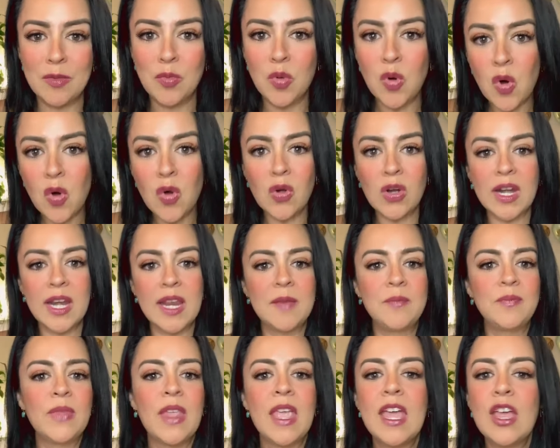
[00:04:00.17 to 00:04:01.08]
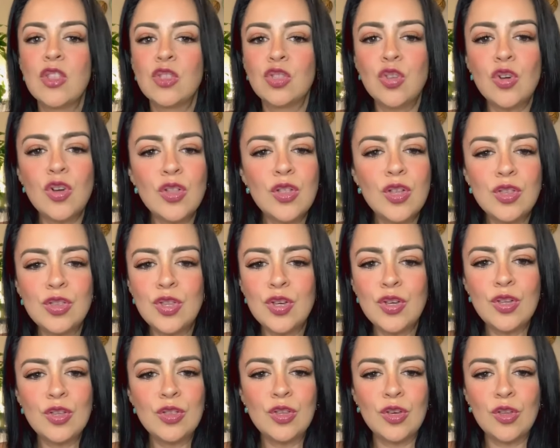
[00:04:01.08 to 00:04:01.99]
borre, todo,
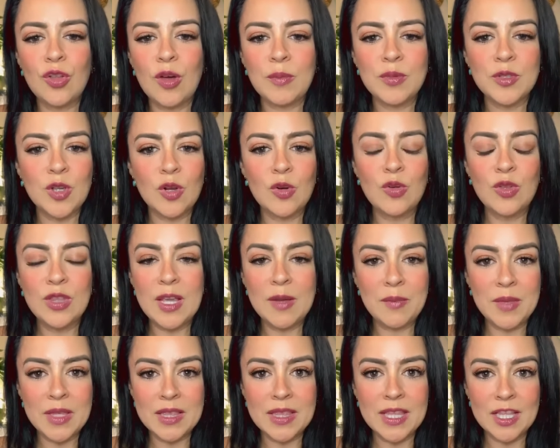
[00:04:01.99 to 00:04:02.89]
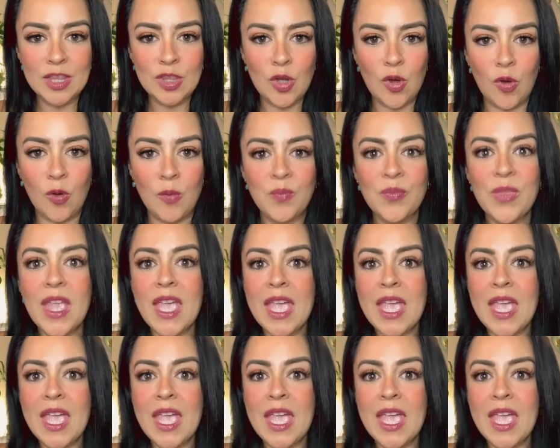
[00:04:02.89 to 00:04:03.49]
todo, todo, absolutamente todo.